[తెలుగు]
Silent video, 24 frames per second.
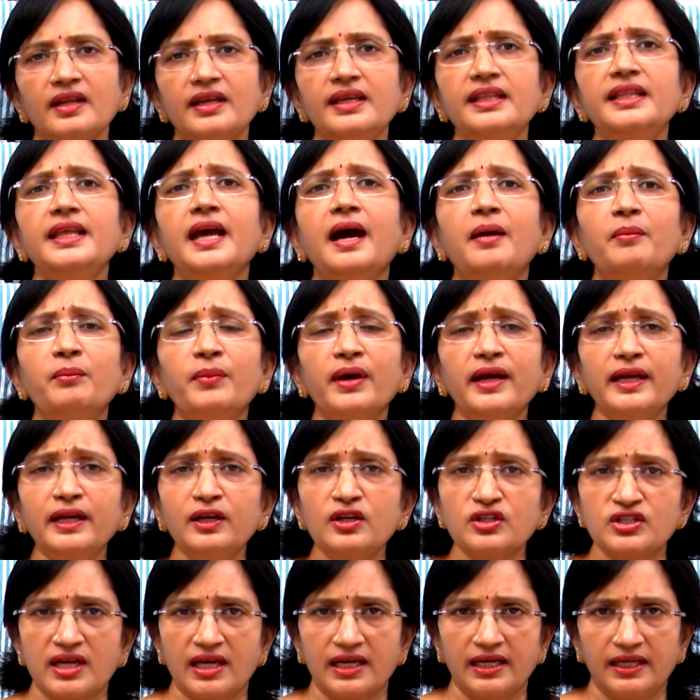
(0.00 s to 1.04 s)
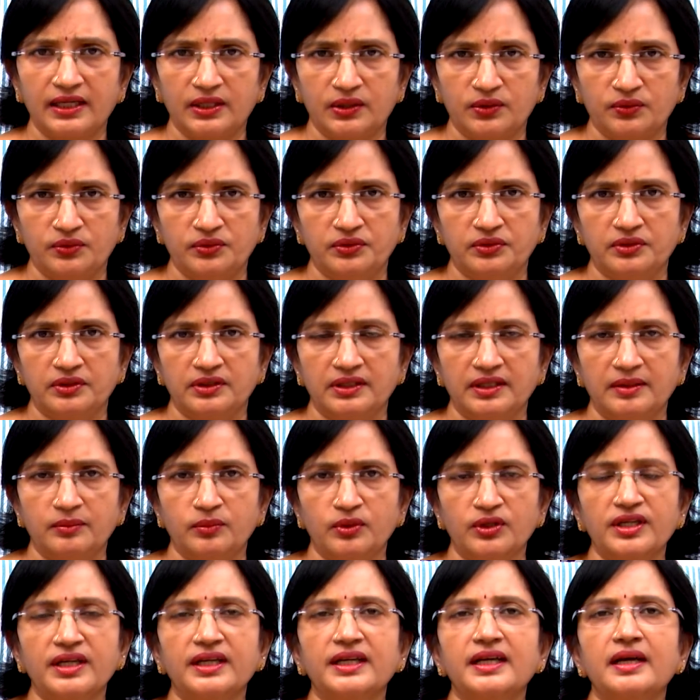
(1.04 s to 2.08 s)
ఇది అమ్మాయిలో చాలా ఎక్కువ ఉంటుంది
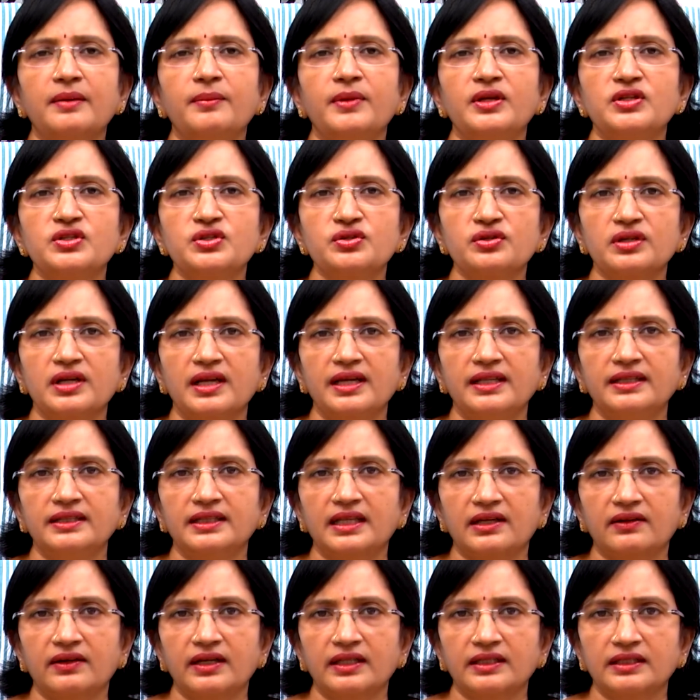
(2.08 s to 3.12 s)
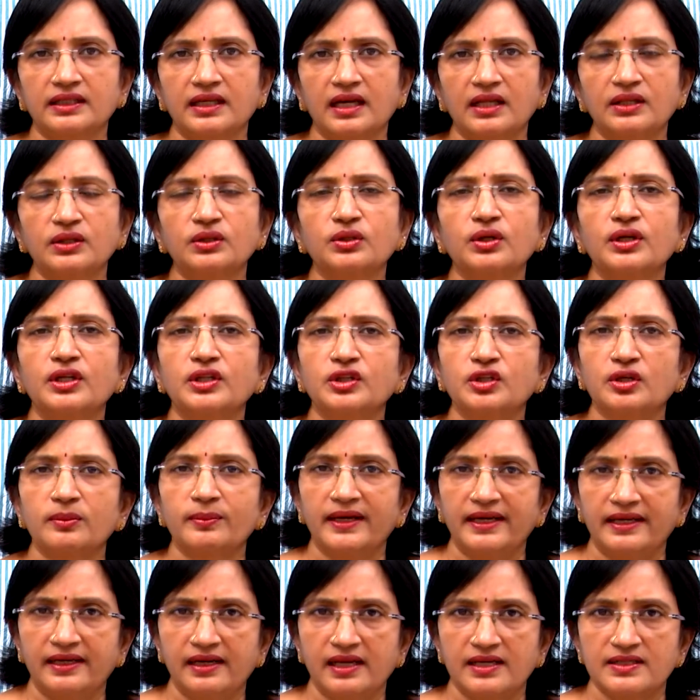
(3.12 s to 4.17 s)
ముఖ్యంగా మెచ్యూర్ అయిన తర్వాత అంతో ఇంతో
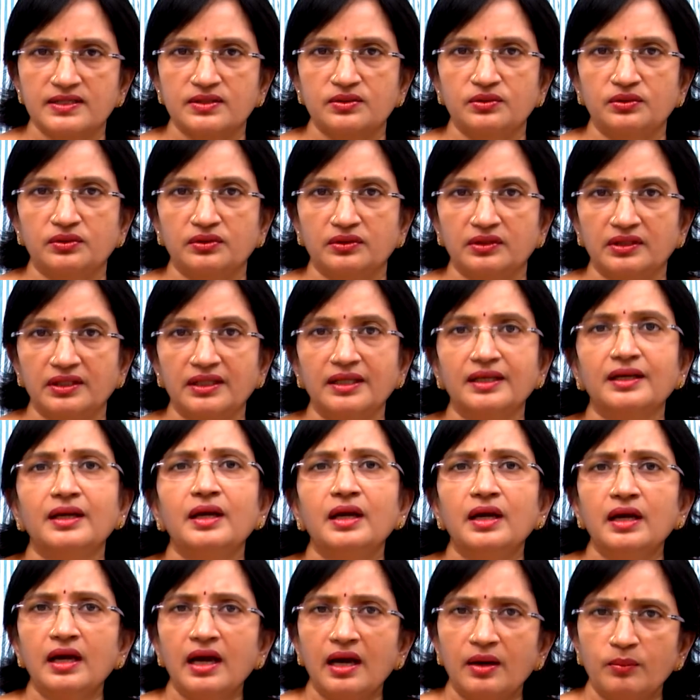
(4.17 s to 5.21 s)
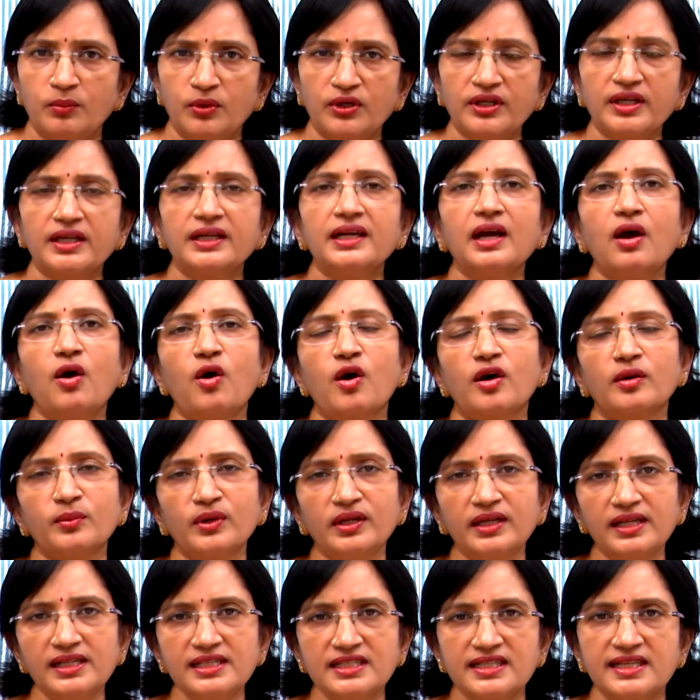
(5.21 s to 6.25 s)
బ్లడ్ లాస్ ఉంటుంది ముఖ్యంగా
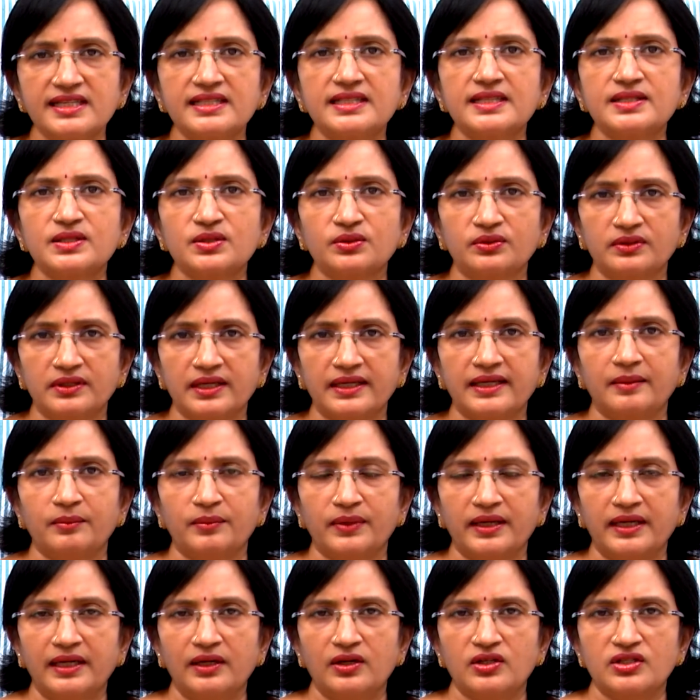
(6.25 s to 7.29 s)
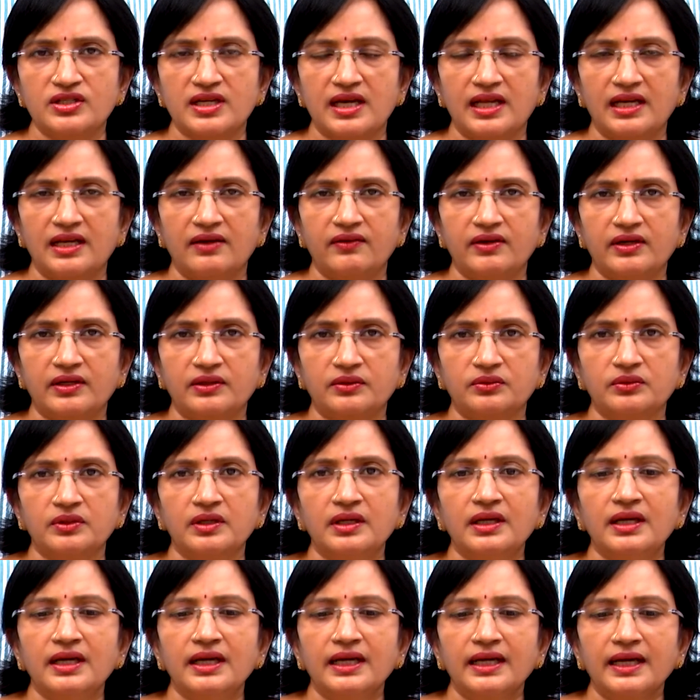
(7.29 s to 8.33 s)
హార్మోనల్ చేంజెస్ ఉంటాయి అమ్మాయిల్లో చాలా వరకు
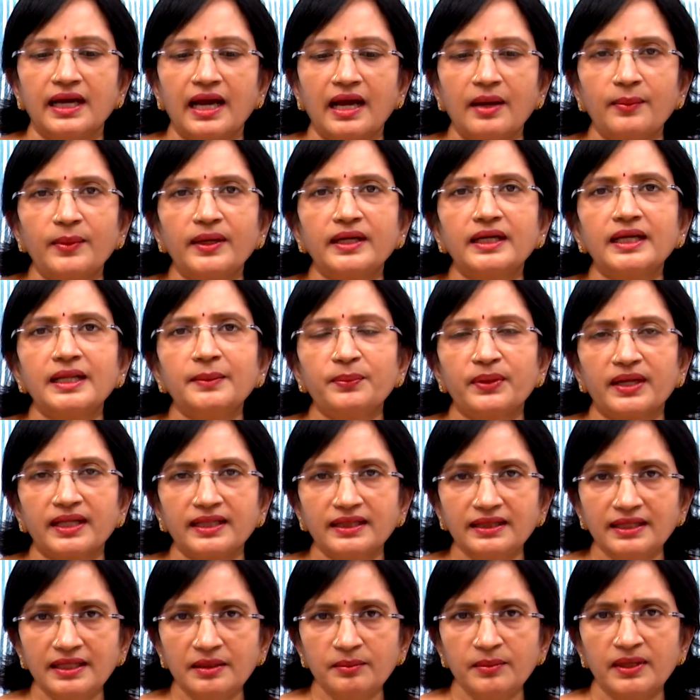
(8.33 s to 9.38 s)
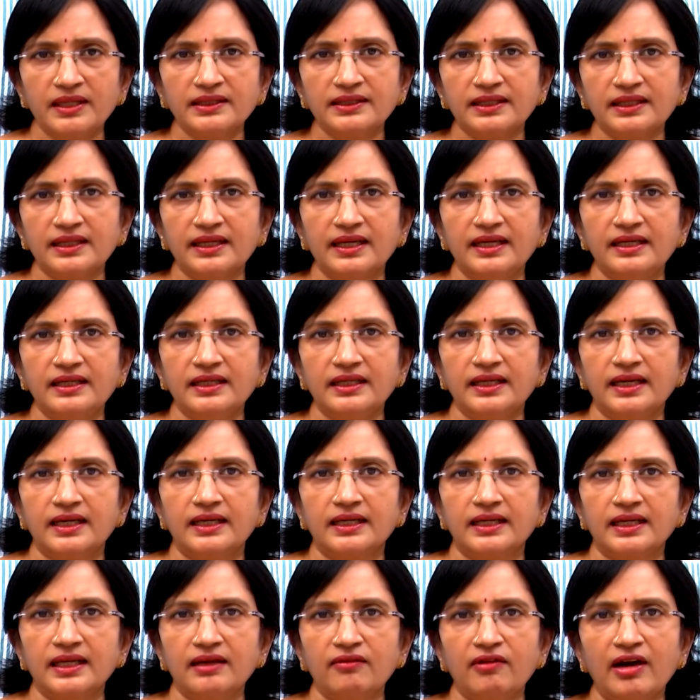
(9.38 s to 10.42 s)
కాబట్టి ప్రతి మదర్ ఏంటి
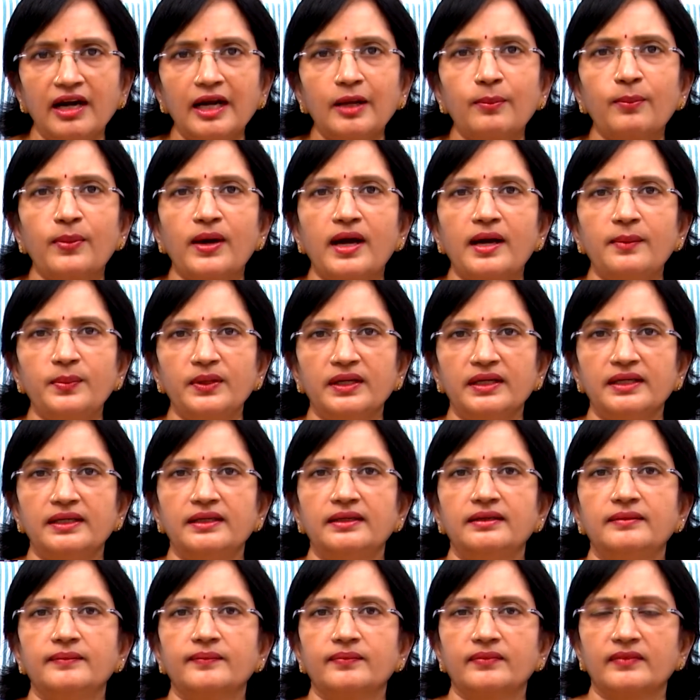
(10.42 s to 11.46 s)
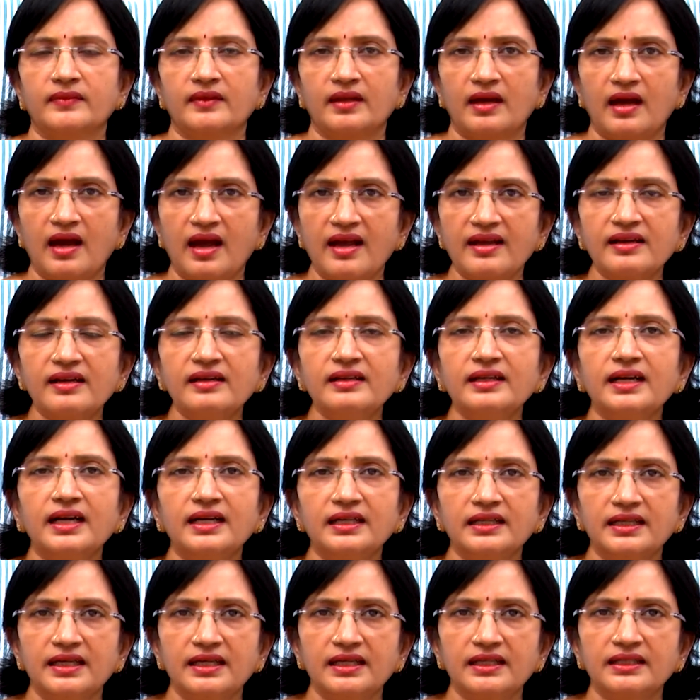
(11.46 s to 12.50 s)
అంటే వాళ్ళ పాపకి ఐరన్
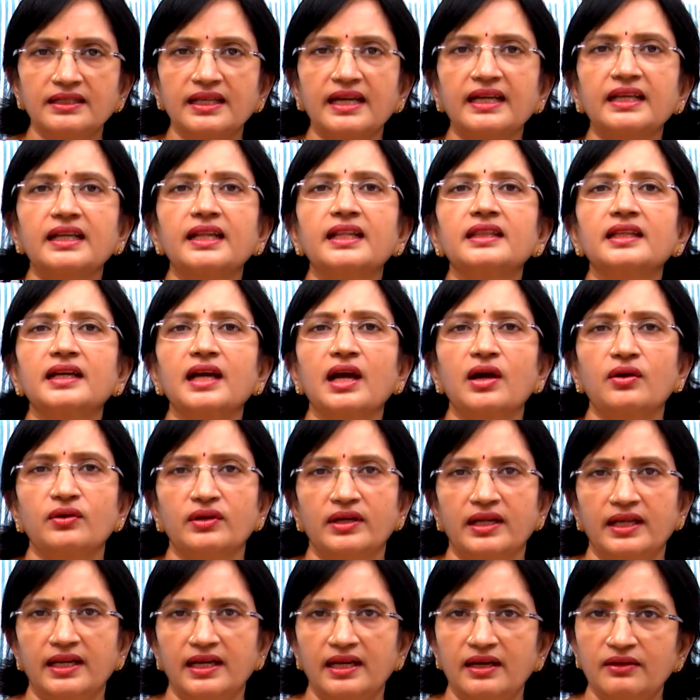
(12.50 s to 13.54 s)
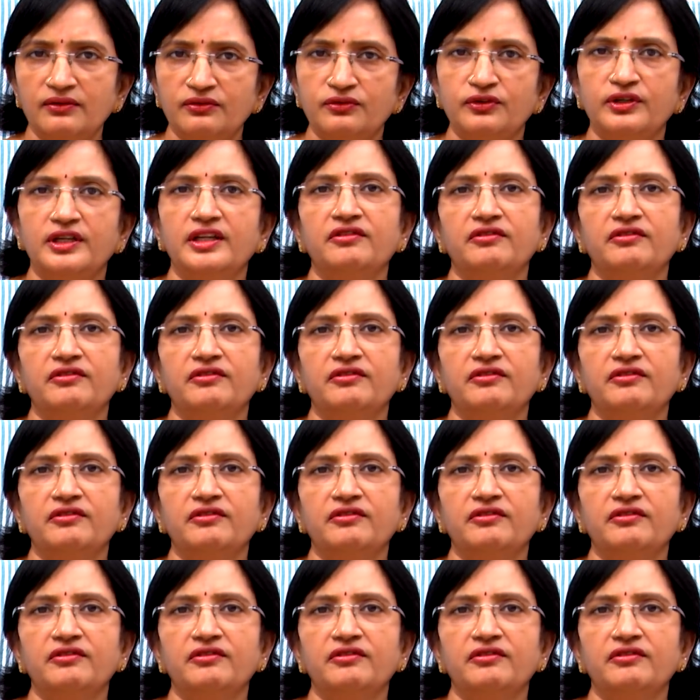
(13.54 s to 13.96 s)
కంటెంట్ తగినంతగా ఉండేలా ఫుడ్